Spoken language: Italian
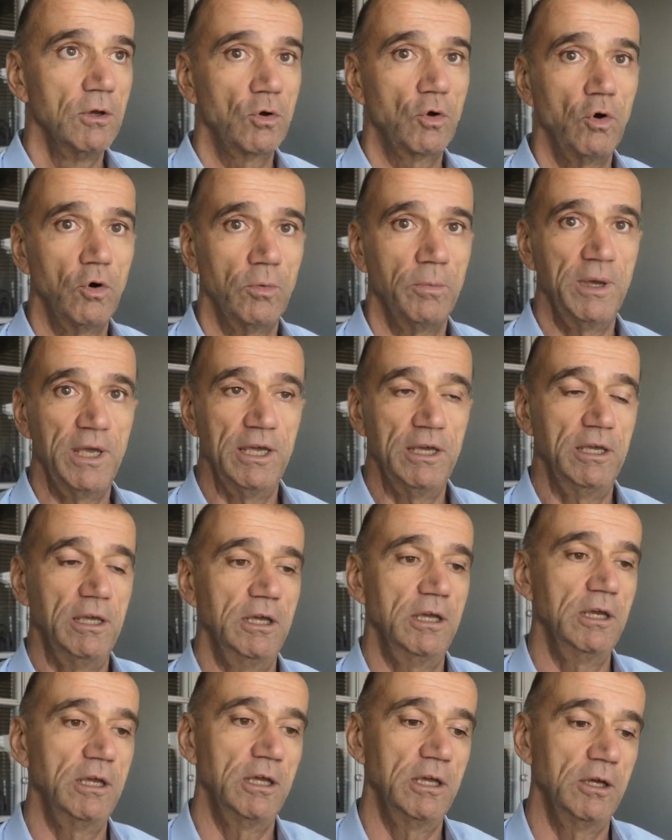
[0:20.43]
come
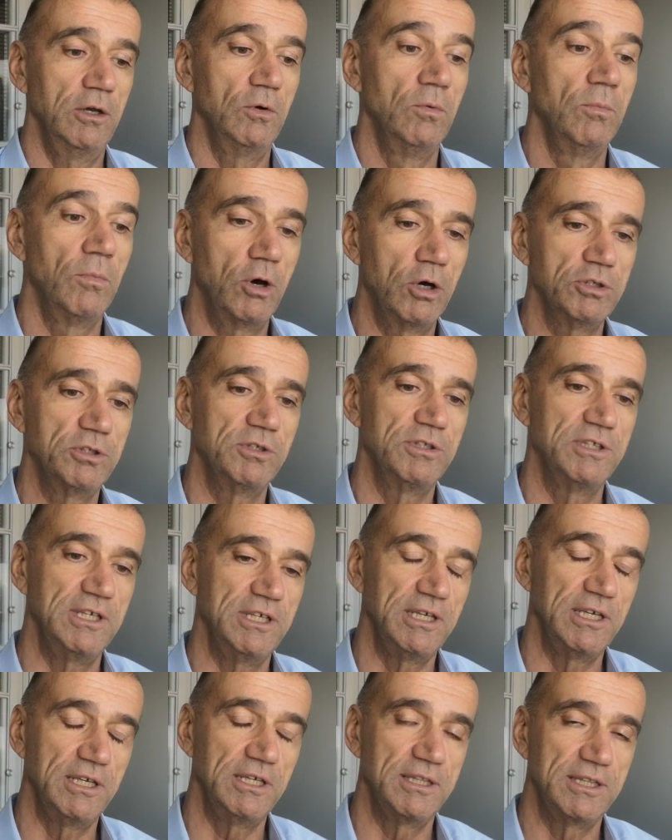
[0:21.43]
eh, un modo
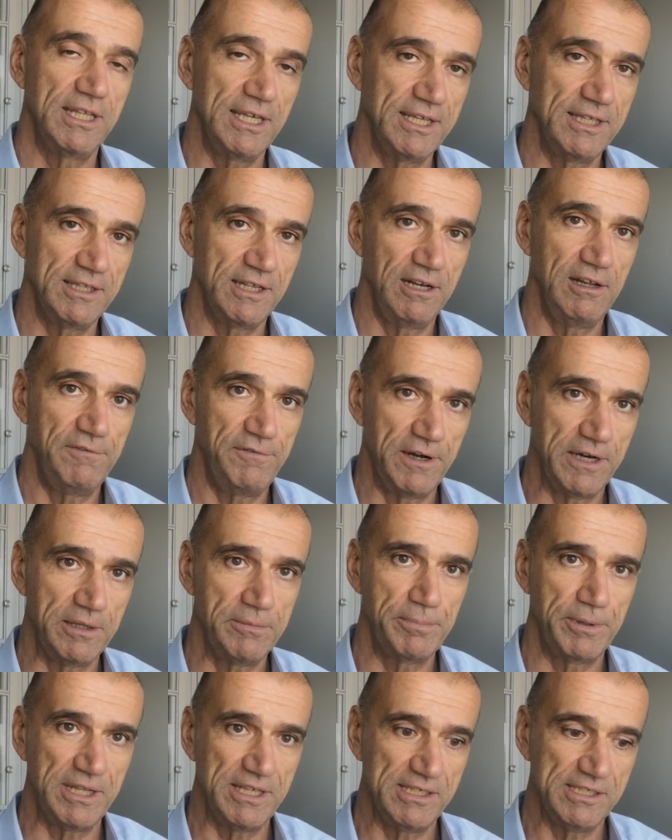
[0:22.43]
di intendere il fare
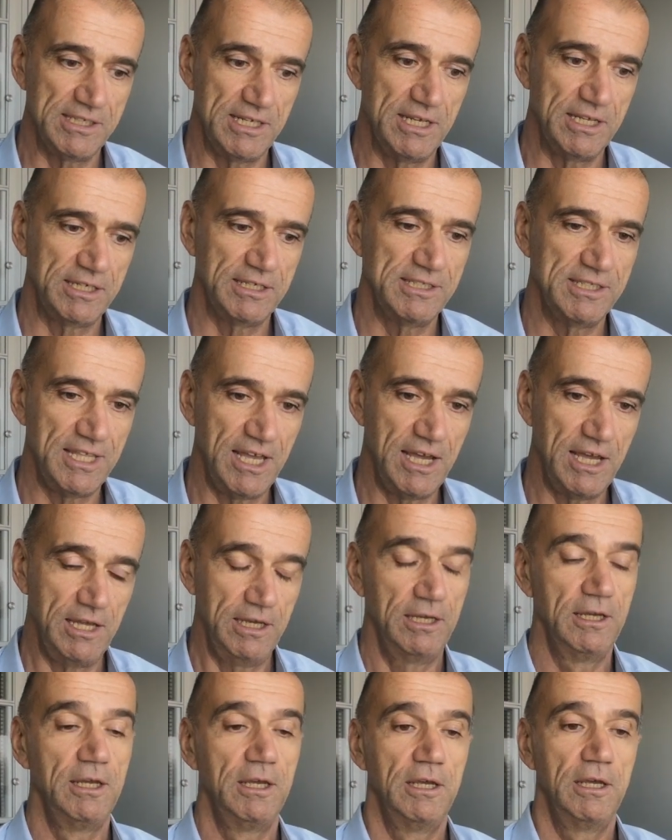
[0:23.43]
impresa che sta